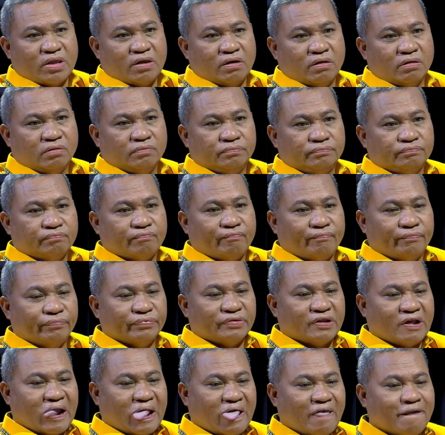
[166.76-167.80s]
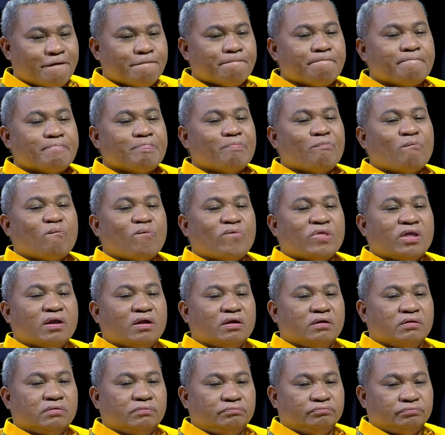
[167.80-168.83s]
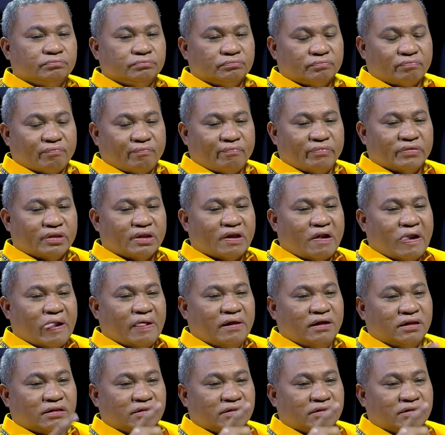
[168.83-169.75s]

ke Gedung Merah Putih untuk diperiksa kedua kali sebagai tersangka?